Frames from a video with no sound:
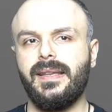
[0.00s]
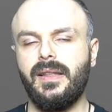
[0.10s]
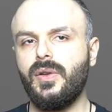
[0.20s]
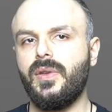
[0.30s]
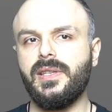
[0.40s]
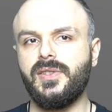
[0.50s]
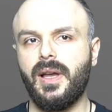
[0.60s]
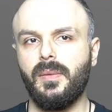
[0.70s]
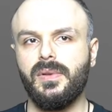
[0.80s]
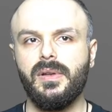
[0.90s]
senaryo
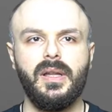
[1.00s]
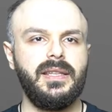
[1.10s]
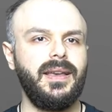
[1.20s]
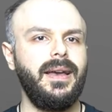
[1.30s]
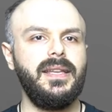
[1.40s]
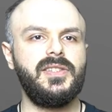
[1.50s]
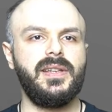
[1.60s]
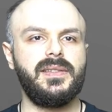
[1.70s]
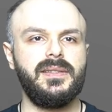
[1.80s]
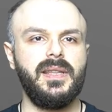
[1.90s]
icabı hikaye
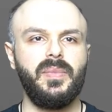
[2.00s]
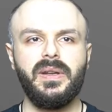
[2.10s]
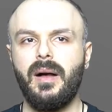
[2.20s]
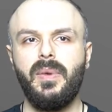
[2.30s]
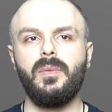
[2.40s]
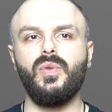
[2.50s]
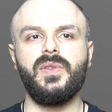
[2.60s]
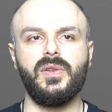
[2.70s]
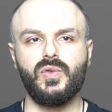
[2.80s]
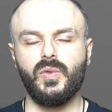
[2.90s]
içerisinde bir haber
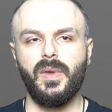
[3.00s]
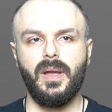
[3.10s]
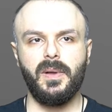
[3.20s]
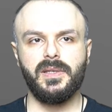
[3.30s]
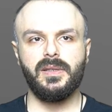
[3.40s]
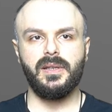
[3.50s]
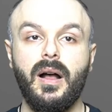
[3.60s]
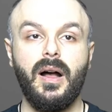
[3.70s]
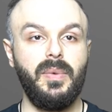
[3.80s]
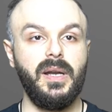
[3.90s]
bülteni sunmaya başlar.
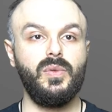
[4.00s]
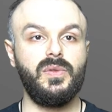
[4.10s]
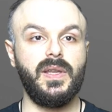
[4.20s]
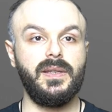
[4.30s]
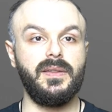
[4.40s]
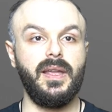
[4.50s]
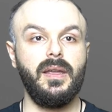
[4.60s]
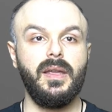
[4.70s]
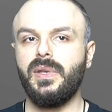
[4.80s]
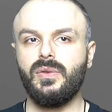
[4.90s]
Haber bülteninde
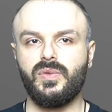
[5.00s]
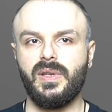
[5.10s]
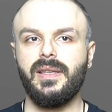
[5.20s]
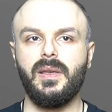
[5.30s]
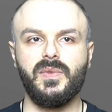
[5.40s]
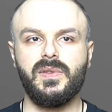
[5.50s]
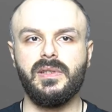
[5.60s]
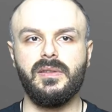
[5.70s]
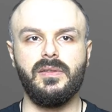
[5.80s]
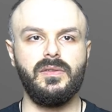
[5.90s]
bir uzay
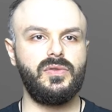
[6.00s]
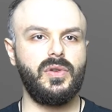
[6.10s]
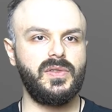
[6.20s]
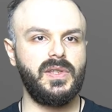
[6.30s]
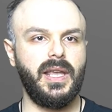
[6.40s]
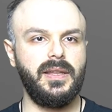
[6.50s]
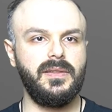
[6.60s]
gemisinin New Jersey'ye